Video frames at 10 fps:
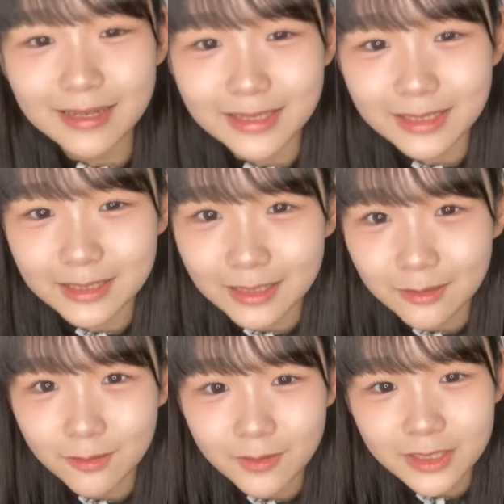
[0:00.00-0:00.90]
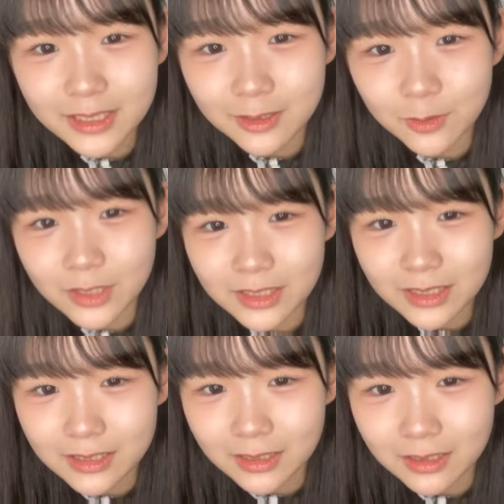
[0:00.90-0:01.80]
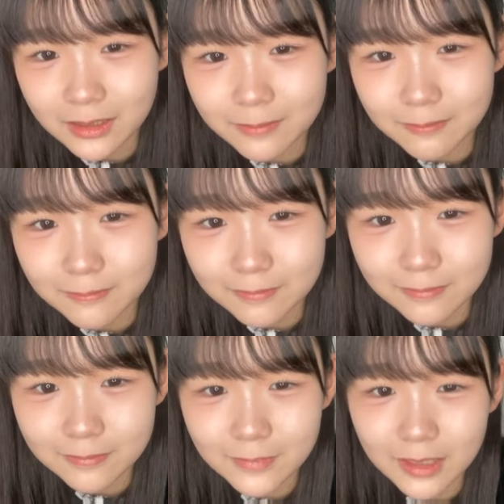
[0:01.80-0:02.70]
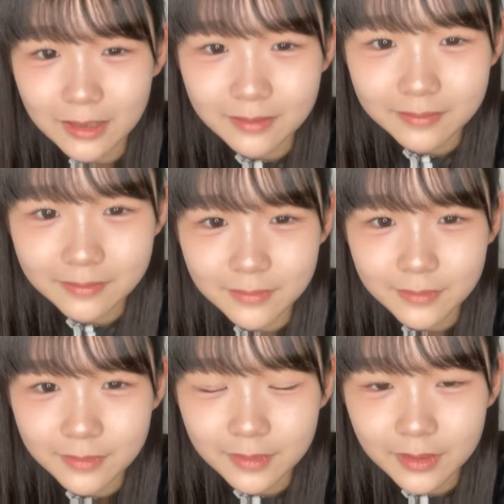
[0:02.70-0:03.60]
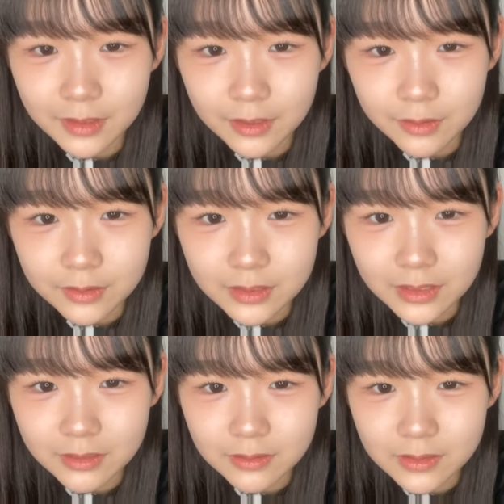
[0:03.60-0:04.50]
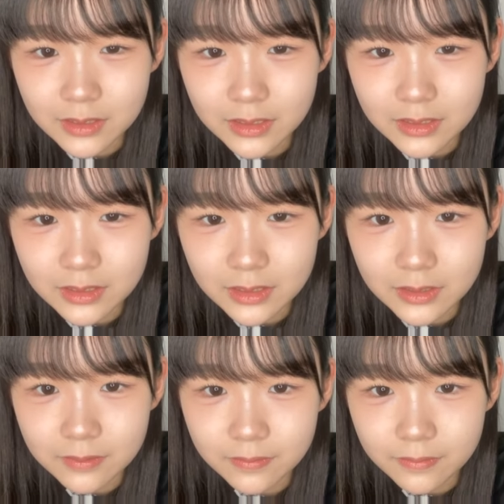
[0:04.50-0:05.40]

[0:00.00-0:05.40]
私のあの美味しいドーナツ屋さんがああ私ちょっとちち